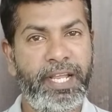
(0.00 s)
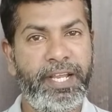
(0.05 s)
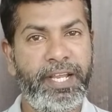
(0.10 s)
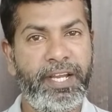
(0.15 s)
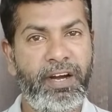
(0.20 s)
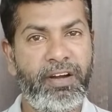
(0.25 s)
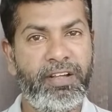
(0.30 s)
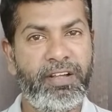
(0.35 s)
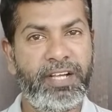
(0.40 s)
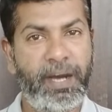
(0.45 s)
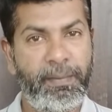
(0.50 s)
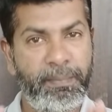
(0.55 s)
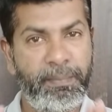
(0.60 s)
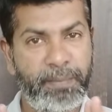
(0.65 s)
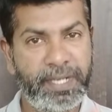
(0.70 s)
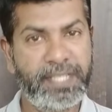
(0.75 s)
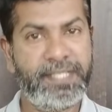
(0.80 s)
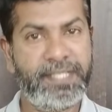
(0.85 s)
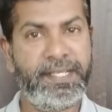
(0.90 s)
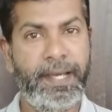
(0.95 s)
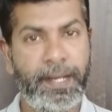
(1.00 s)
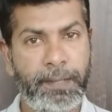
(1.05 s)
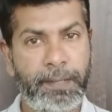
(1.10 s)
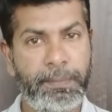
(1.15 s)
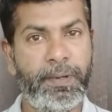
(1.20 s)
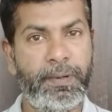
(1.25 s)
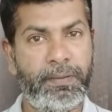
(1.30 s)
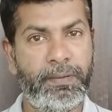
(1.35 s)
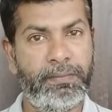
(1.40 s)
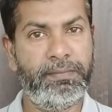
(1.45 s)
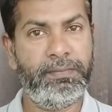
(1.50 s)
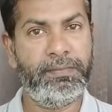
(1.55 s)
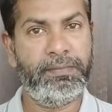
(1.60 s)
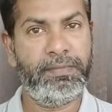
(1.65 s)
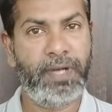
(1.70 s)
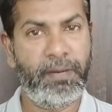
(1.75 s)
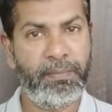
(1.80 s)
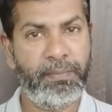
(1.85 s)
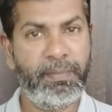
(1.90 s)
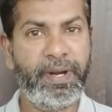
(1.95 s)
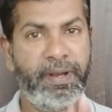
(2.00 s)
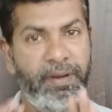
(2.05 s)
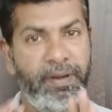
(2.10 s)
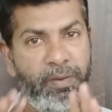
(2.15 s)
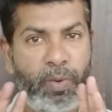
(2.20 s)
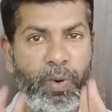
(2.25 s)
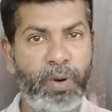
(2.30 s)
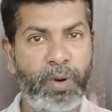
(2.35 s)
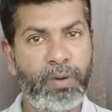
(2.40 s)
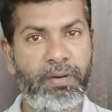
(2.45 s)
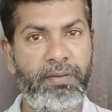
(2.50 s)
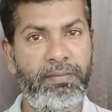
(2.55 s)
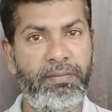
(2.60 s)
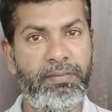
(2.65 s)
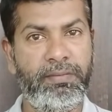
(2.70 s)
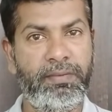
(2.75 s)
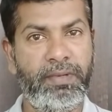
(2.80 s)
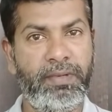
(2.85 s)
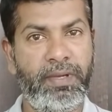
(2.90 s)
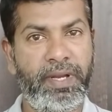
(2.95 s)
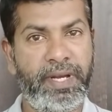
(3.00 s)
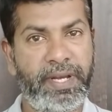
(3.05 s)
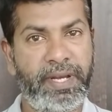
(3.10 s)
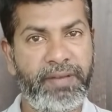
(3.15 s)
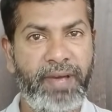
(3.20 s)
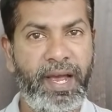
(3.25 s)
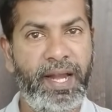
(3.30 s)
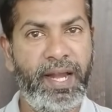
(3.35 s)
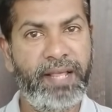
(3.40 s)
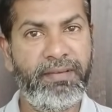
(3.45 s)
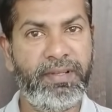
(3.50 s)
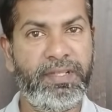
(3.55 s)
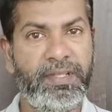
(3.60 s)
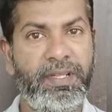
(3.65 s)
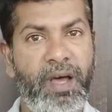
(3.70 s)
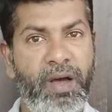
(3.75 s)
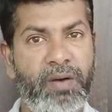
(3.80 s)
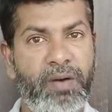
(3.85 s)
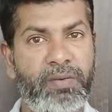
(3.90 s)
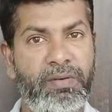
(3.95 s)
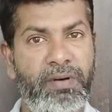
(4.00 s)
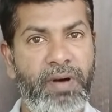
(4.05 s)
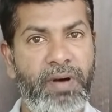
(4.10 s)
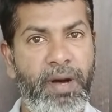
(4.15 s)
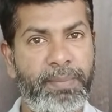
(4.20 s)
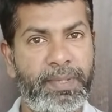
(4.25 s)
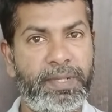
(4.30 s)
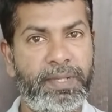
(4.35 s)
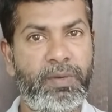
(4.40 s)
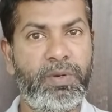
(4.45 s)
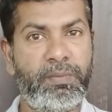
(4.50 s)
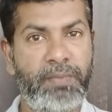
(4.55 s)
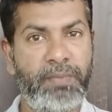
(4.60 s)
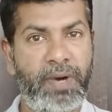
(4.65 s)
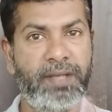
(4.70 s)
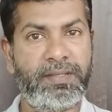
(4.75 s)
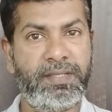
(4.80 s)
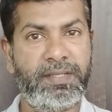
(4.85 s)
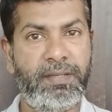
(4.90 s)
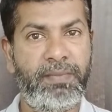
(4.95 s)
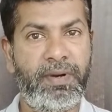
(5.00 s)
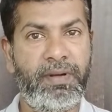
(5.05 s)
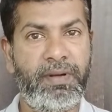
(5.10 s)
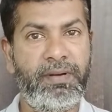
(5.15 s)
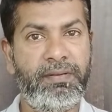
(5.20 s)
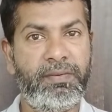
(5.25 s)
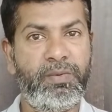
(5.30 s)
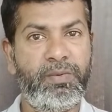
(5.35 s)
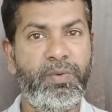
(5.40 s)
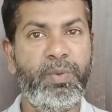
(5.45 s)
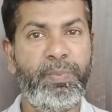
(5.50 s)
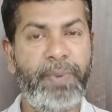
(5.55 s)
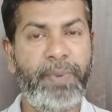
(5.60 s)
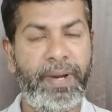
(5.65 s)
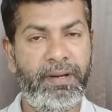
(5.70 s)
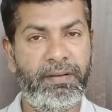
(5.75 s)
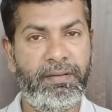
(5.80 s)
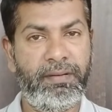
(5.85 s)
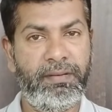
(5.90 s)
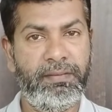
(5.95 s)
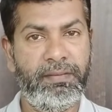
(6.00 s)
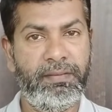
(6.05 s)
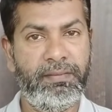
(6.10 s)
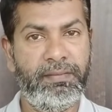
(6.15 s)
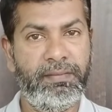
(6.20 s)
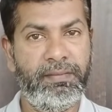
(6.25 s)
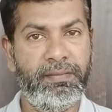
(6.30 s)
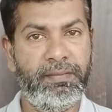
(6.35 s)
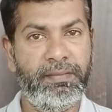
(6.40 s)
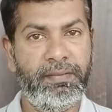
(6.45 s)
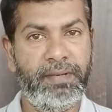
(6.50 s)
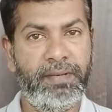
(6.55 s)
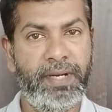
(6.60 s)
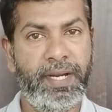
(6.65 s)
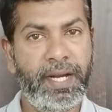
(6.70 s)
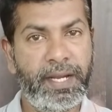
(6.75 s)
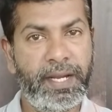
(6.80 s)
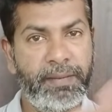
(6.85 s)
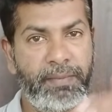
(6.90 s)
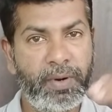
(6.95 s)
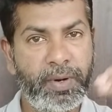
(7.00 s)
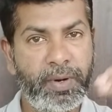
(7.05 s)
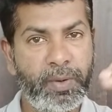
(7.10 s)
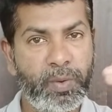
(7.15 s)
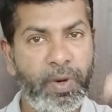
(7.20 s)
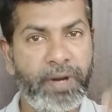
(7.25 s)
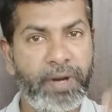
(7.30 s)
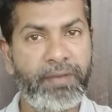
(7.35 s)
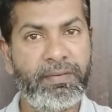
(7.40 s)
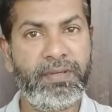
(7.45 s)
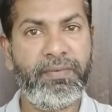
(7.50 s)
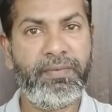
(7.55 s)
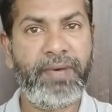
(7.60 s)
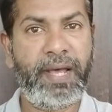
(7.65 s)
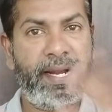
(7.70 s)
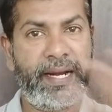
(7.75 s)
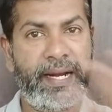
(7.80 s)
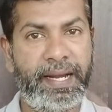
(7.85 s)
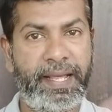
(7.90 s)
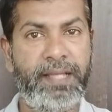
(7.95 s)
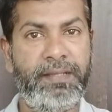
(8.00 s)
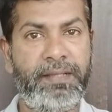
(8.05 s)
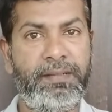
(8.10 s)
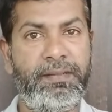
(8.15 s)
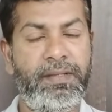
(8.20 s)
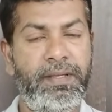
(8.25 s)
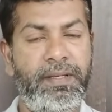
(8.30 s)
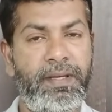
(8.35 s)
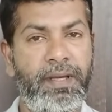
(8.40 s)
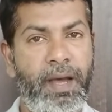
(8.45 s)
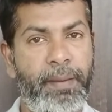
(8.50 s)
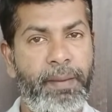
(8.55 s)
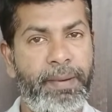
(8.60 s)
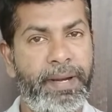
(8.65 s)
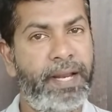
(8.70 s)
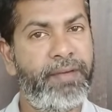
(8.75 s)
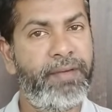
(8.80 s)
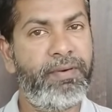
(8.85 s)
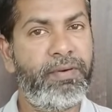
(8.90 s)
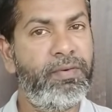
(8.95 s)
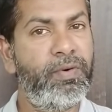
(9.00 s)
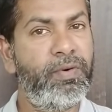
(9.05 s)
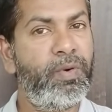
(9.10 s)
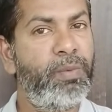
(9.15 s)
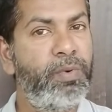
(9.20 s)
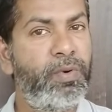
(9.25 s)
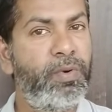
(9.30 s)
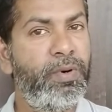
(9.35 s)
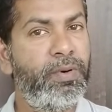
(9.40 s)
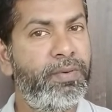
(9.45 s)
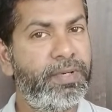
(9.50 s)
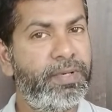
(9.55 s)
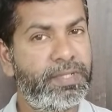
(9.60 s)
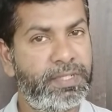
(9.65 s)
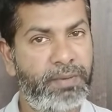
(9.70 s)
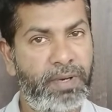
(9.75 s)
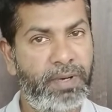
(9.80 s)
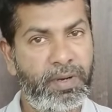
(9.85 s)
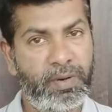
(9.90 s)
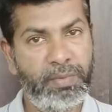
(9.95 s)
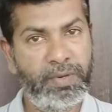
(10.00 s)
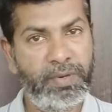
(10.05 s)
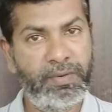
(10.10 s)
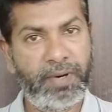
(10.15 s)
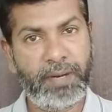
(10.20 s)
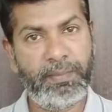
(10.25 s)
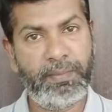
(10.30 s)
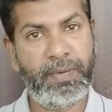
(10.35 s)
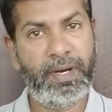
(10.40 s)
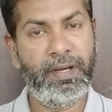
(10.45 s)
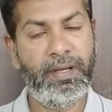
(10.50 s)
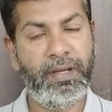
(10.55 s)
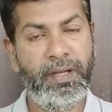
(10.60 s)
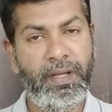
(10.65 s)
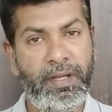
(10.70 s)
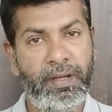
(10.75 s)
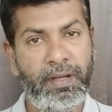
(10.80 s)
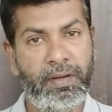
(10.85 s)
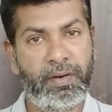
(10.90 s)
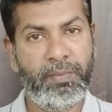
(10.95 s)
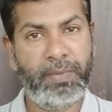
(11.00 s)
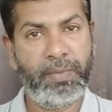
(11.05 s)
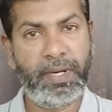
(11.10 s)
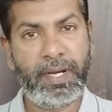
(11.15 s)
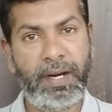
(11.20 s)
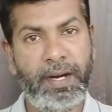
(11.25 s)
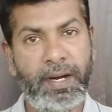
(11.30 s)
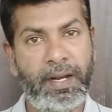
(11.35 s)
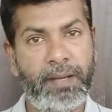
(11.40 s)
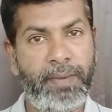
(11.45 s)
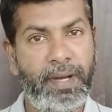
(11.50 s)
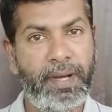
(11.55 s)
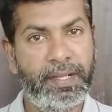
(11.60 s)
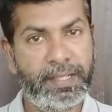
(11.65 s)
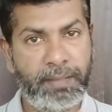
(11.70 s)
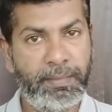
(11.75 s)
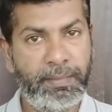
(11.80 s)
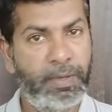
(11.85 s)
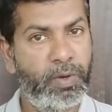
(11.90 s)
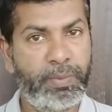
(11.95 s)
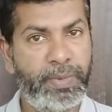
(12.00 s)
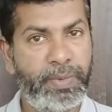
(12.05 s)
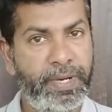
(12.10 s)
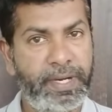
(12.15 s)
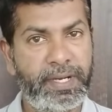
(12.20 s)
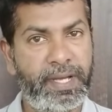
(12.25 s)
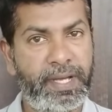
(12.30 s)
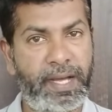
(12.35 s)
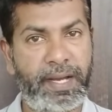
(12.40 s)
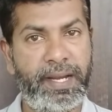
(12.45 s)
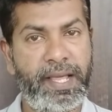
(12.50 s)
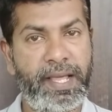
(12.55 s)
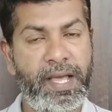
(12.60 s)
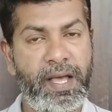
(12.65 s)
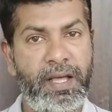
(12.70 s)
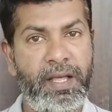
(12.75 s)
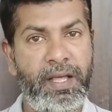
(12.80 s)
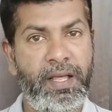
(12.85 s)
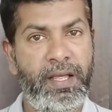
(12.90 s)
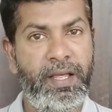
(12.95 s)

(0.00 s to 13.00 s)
இல்லைனாலும் கம்பெனி செயல்படும் கம்பெனி ஓடும் நீ வேலைக்கு வந்தால் ஆகணும் அப்போ தான் உனக்கு மாத சம்பளம் கொடுப்பேன் இல்லைன்னா நீ மறுபடியும் ஊரடங்கு வந்தால் வேலை கிடையாது அப்படின்னு ரொம்ப வருஷமாக ரொம்ப வாரமாக ரொம்ப காலமாக அந்த கம்பெனியில் ஒர்க் பண்ணிகிட்டு இருக்காங்க இல்லையா